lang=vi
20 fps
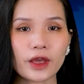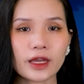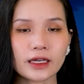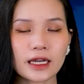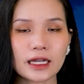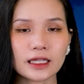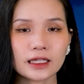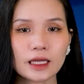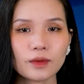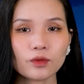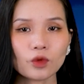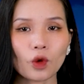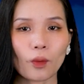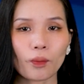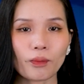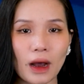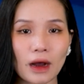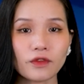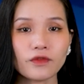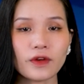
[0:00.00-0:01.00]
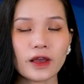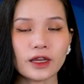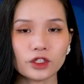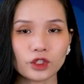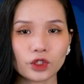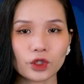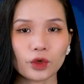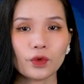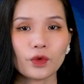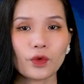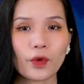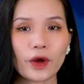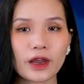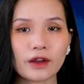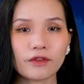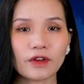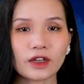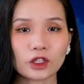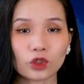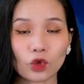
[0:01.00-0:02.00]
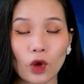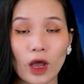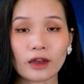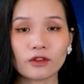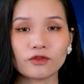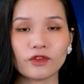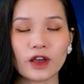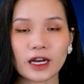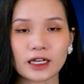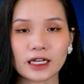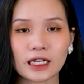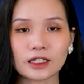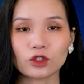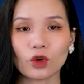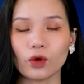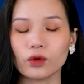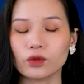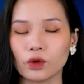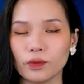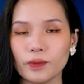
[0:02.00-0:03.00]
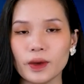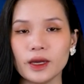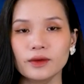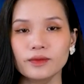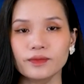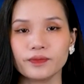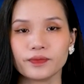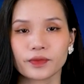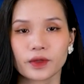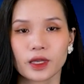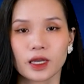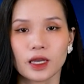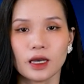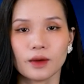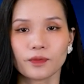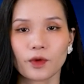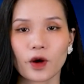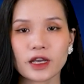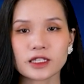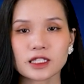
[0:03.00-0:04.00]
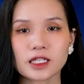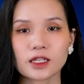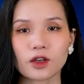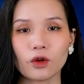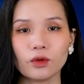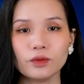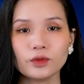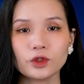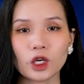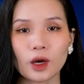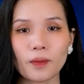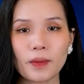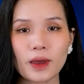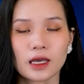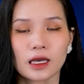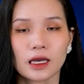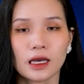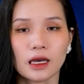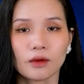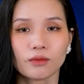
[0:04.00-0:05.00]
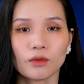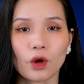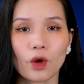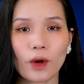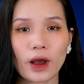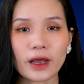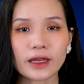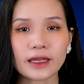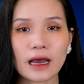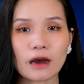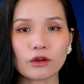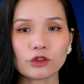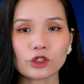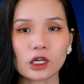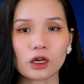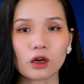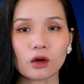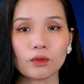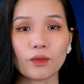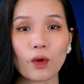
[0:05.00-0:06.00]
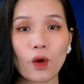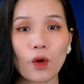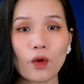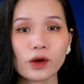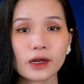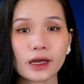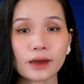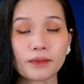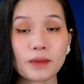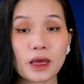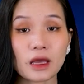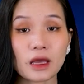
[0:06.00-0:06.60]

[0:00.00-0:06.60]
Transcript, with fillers: quyền để tiếp tục bảo vệ chủ quyền và toàn vẹn lãnh thổ của mình. Price cũng cho biết Bộ Ngoại giao sẽ công bố các